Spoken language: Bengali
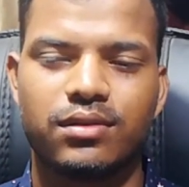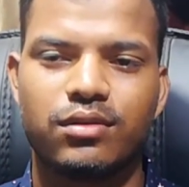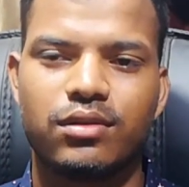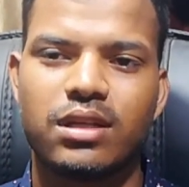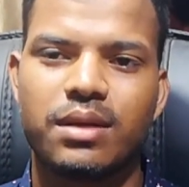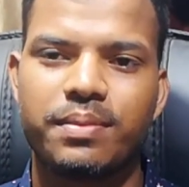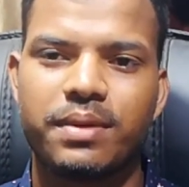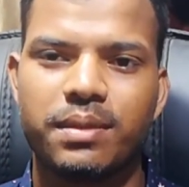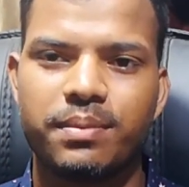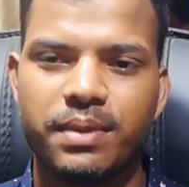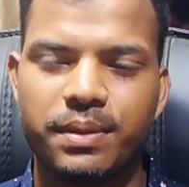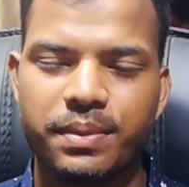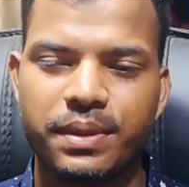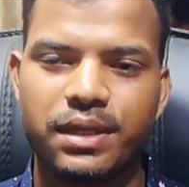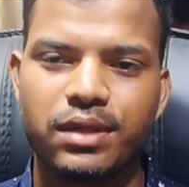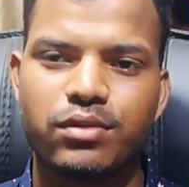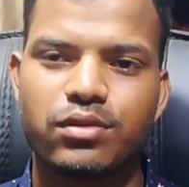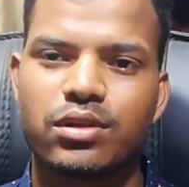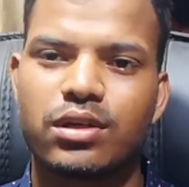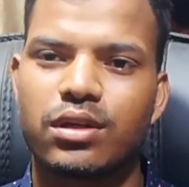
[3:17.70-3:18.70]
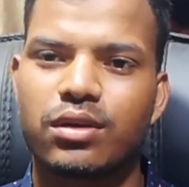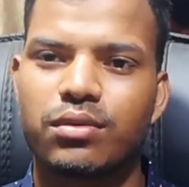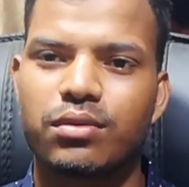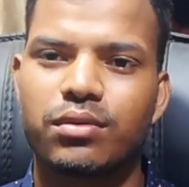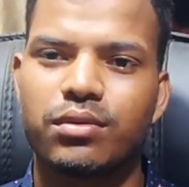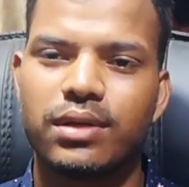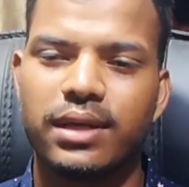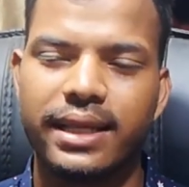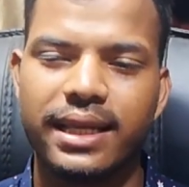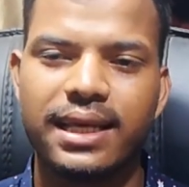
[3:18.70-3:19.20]
যদি আপনি বিপি নিউজ করে
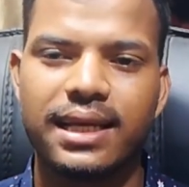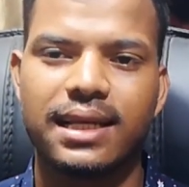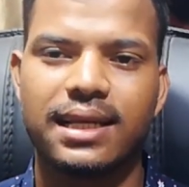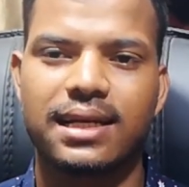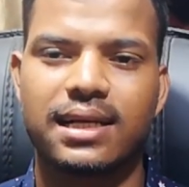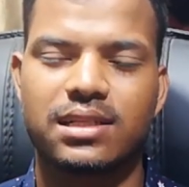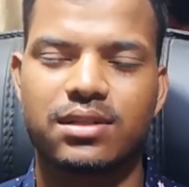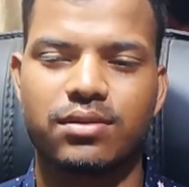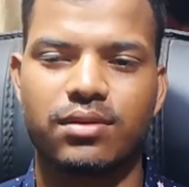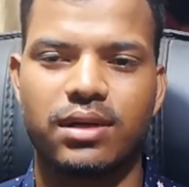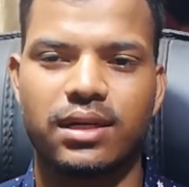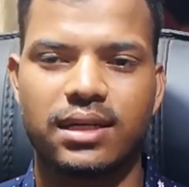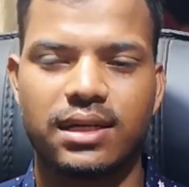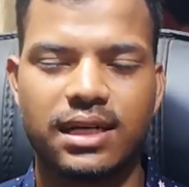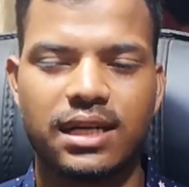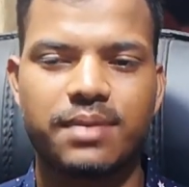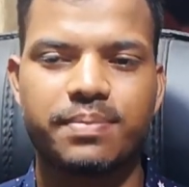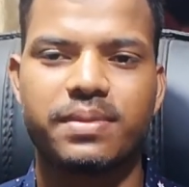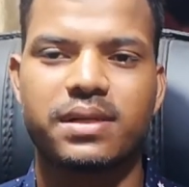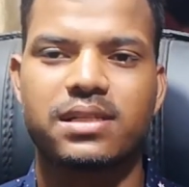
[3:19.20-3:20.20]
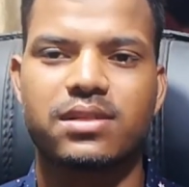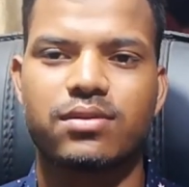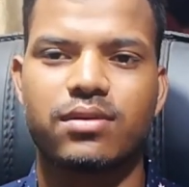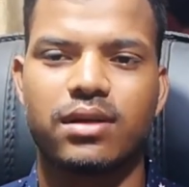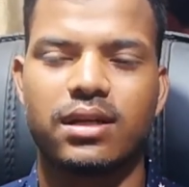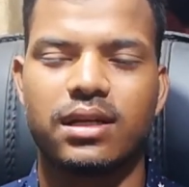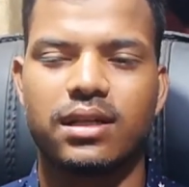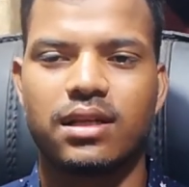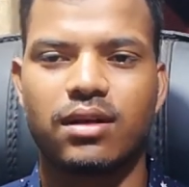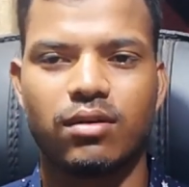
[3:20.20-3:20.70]
কোনো ইলিগেল কাজ করেন খারাপ কাজ
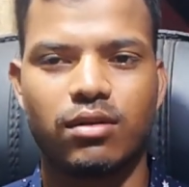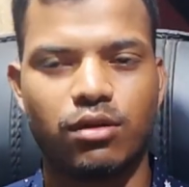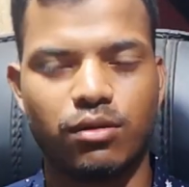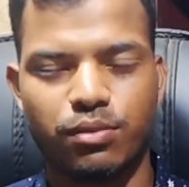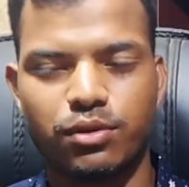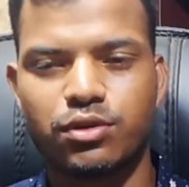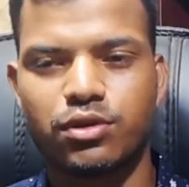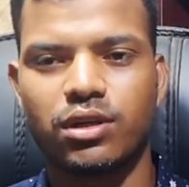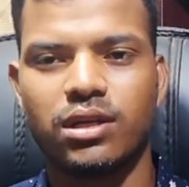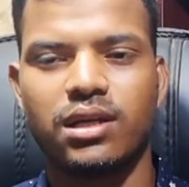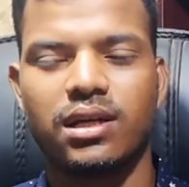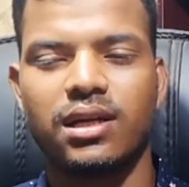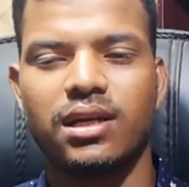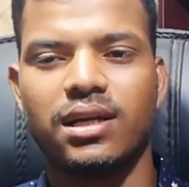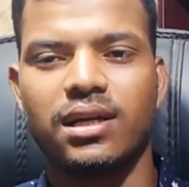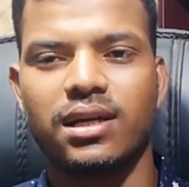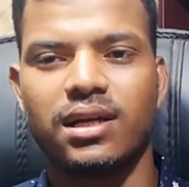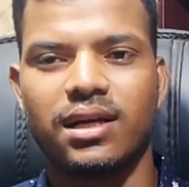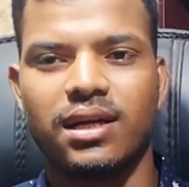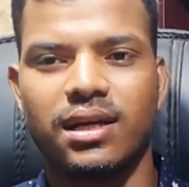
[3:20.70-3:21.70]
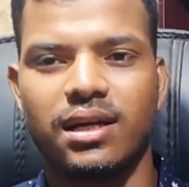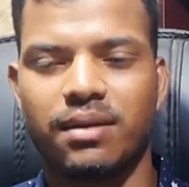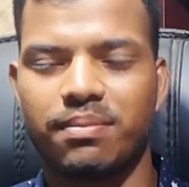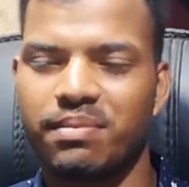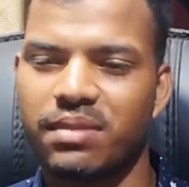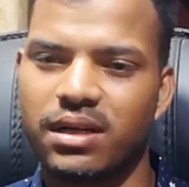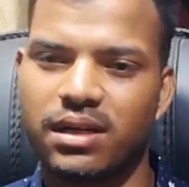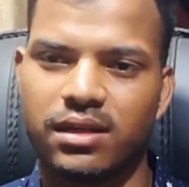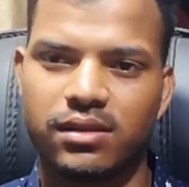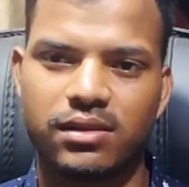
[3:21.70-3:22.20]
করেন তাহলে অবশ্যই
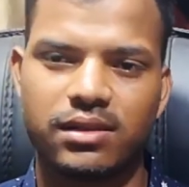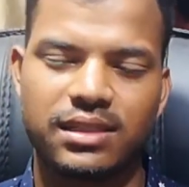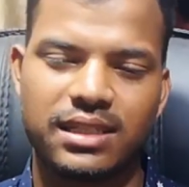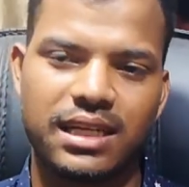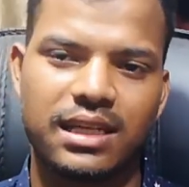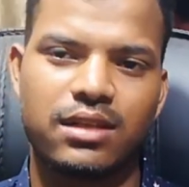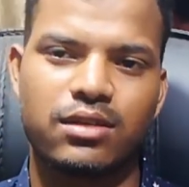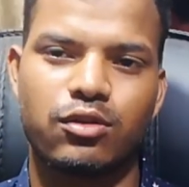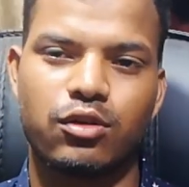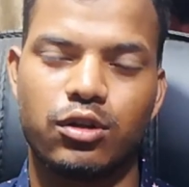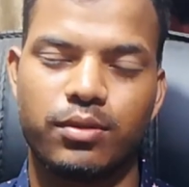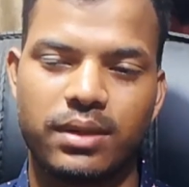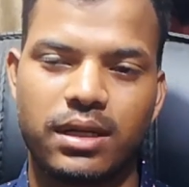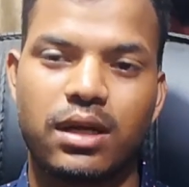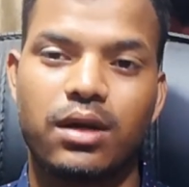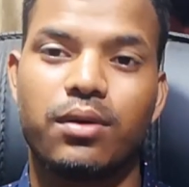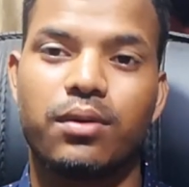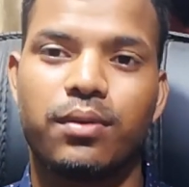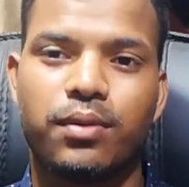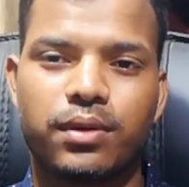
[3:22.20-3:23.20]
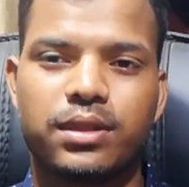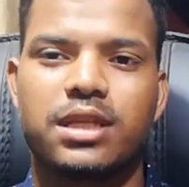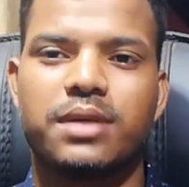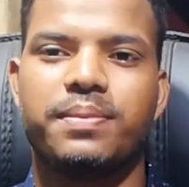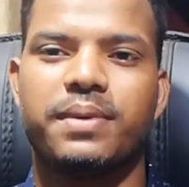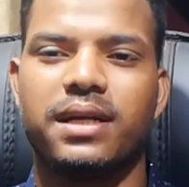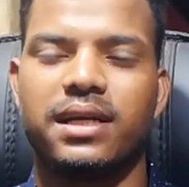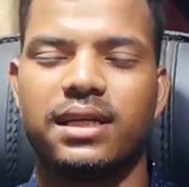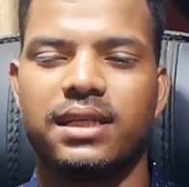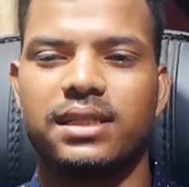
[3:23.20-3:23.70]
আপনার জেল জরিমানা হতে
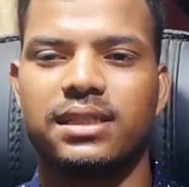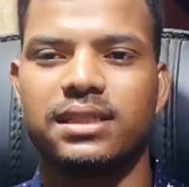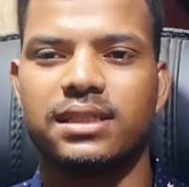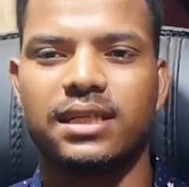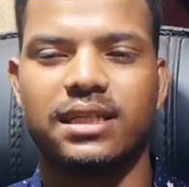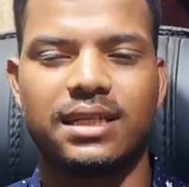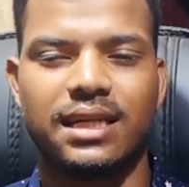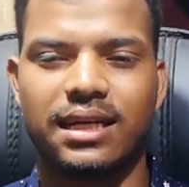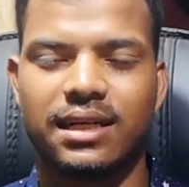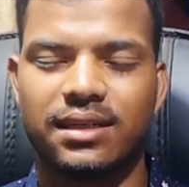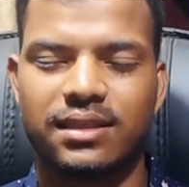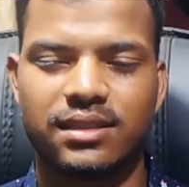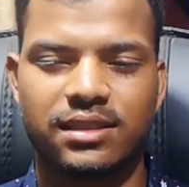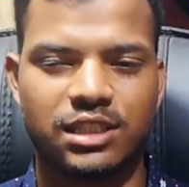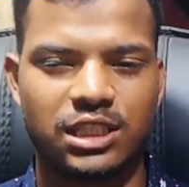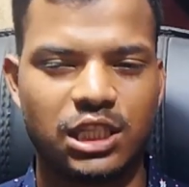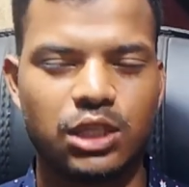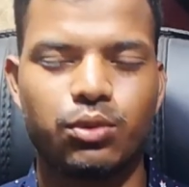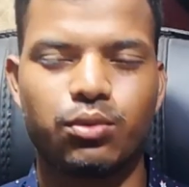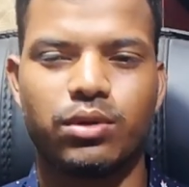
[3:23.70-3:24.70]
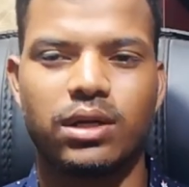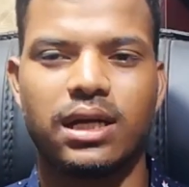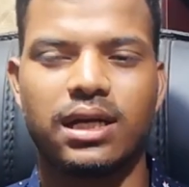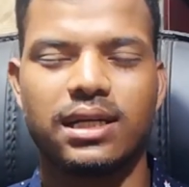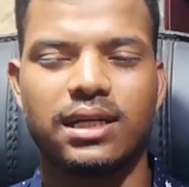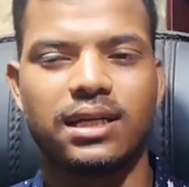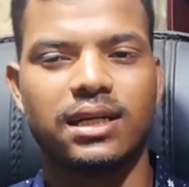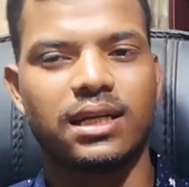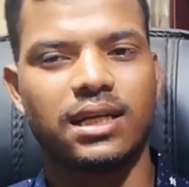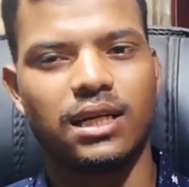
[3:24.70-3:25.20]
পারে সেটা শিওর না
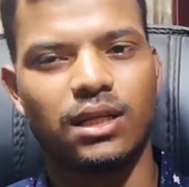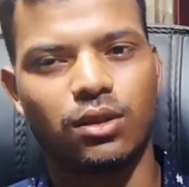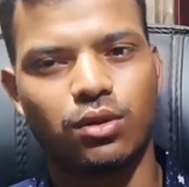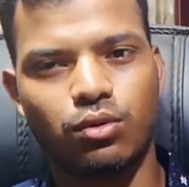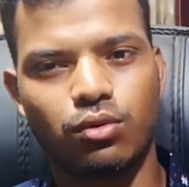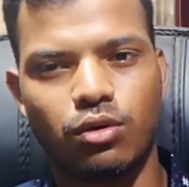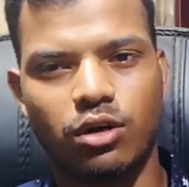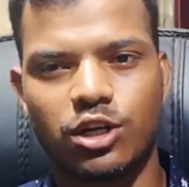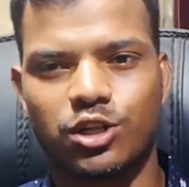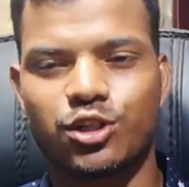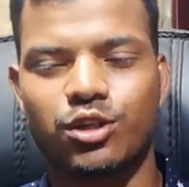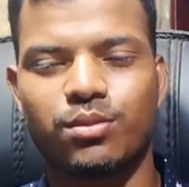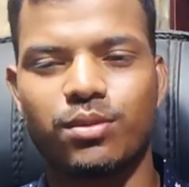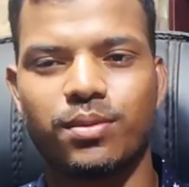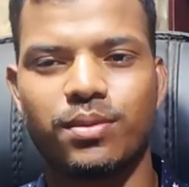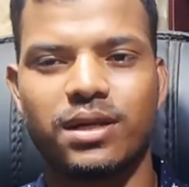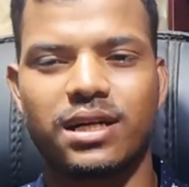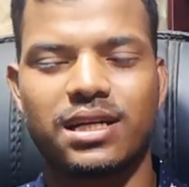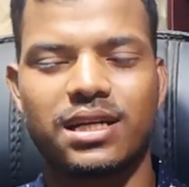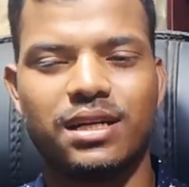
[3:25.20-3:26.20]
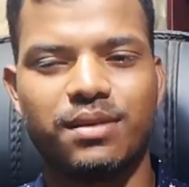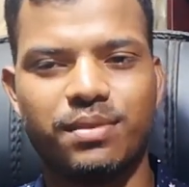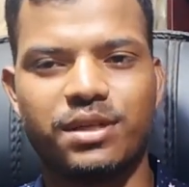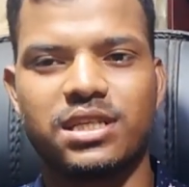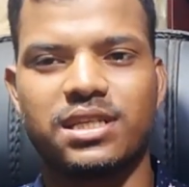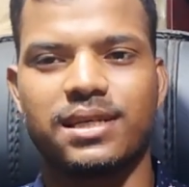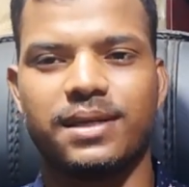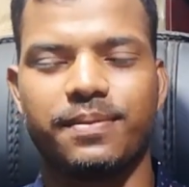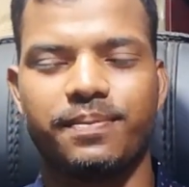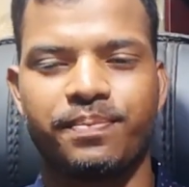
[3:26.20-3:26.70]
কিন্তু হওয়ার সম্ভাবনাটাই
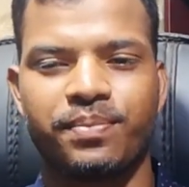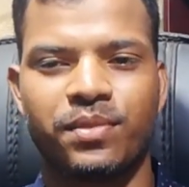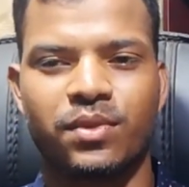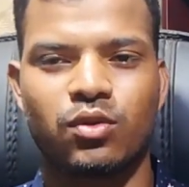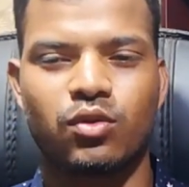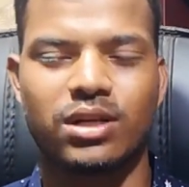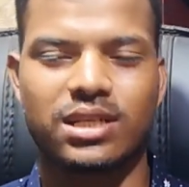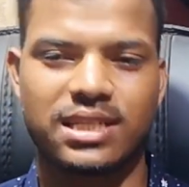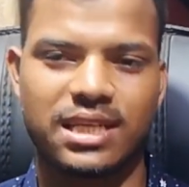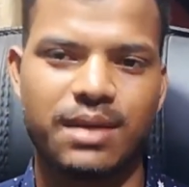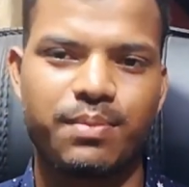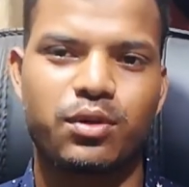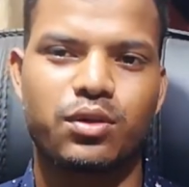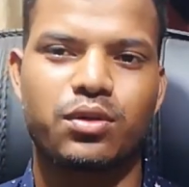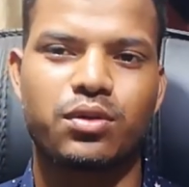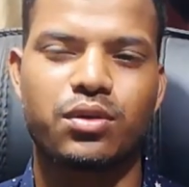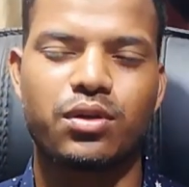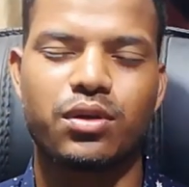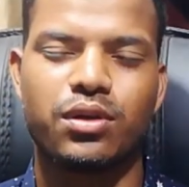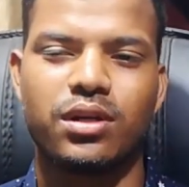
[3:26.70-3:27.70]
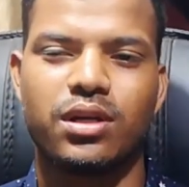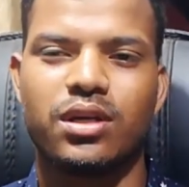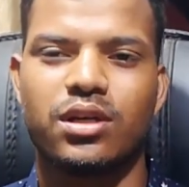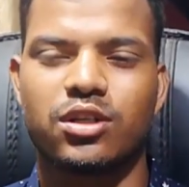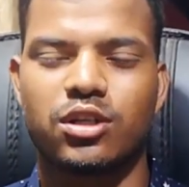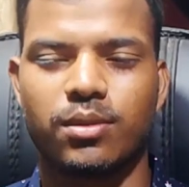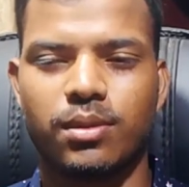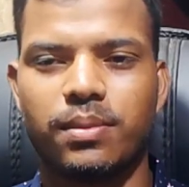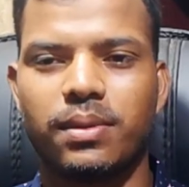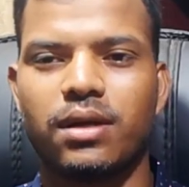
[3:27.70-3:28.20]
বেশি তো আজকে এ পর্যন্ত
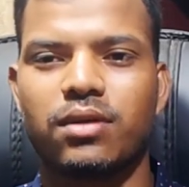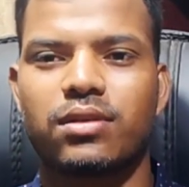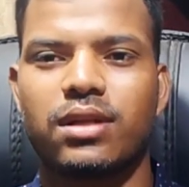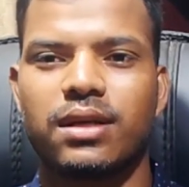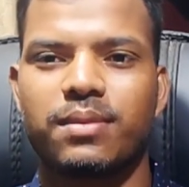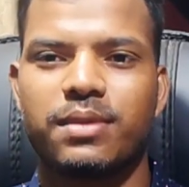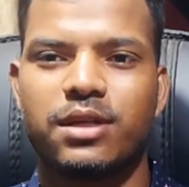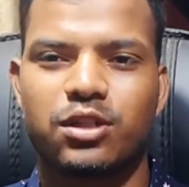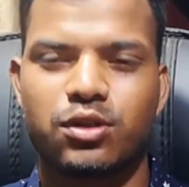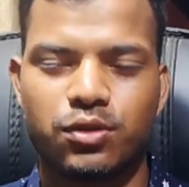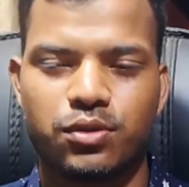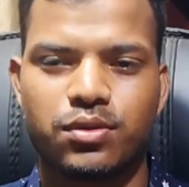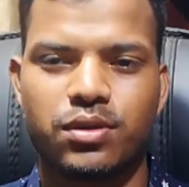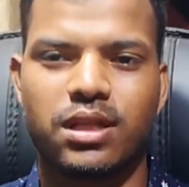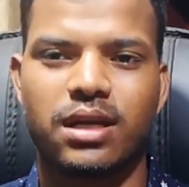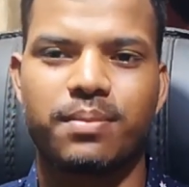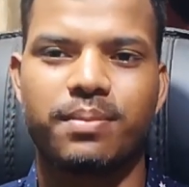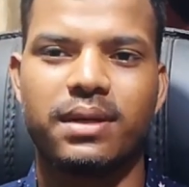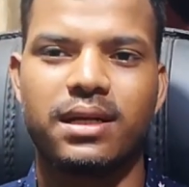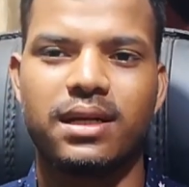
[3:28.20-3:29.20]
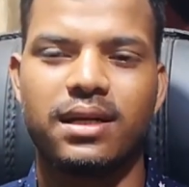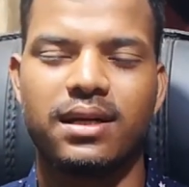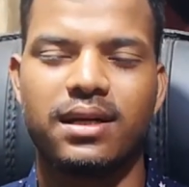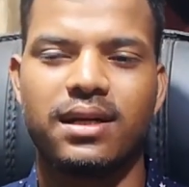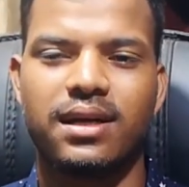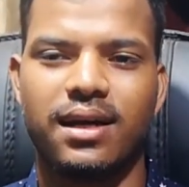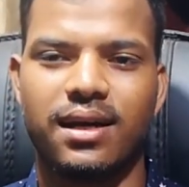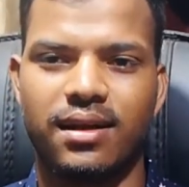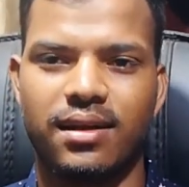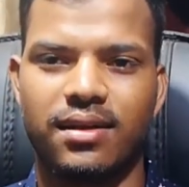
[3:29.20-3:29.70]
সবাই ভালো থাকবেন সুস্থ থাকবেন
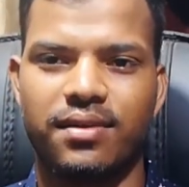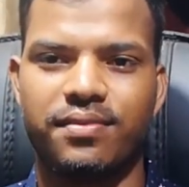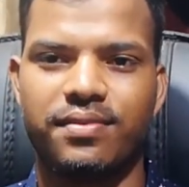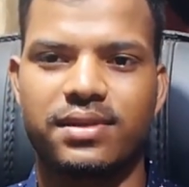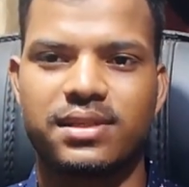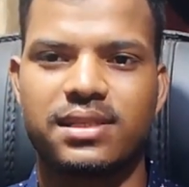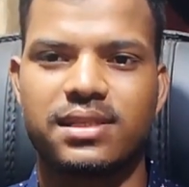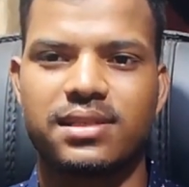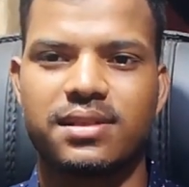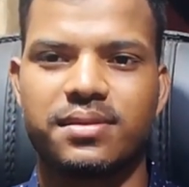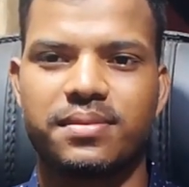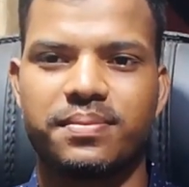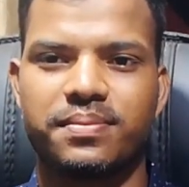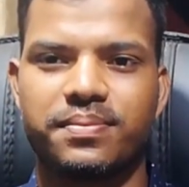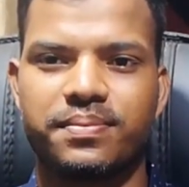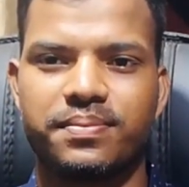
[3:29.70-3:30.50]
আল্লাহ হাফিজ